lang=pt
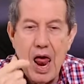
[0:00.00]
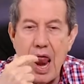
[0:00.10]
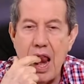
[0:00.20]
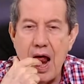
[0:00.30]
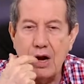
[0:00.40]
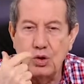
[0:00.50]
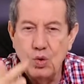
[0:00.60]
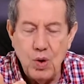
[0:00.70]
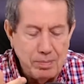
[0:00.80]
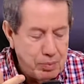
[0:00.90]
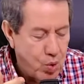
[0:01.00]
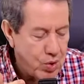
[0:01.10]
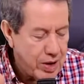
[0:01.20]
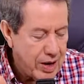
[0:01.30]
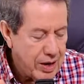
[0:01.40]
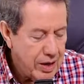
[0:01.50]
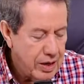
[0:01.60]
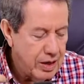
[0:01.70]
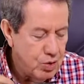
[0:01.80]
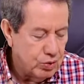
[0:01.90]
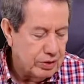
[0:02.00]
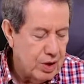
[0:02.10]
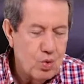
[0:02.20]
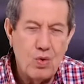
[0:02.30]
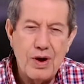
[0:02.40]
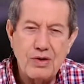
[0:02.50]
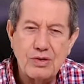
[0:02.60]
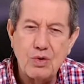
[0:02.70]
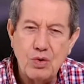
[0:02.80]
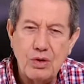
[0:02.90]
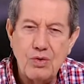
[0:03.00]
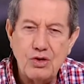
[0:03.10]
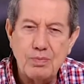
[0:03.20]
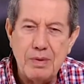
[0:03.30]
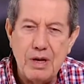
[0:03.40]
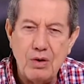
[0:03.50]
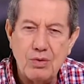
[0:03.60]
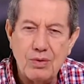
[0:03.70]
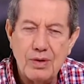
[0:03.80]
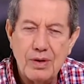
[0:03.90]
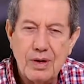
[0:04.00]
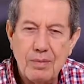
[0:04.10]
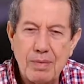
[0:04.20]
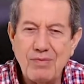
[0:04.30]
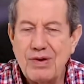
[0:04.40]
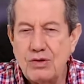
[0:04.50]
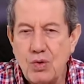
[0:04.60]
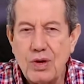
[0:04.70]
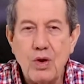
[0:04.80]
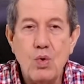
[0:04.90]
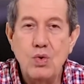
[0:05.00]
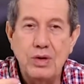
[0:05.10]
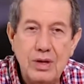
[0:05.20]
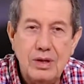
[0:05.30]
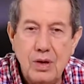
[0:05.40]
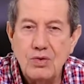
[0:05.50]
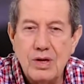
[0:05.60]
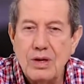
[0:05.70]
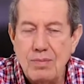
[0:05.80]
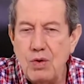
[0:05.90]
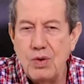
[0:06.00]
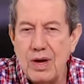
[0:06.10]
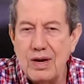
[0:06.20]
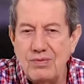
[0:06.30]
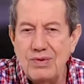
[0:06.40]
na tua boca e no teu coração, no teu espírito para fazer o quê? O que Deus determinou que ela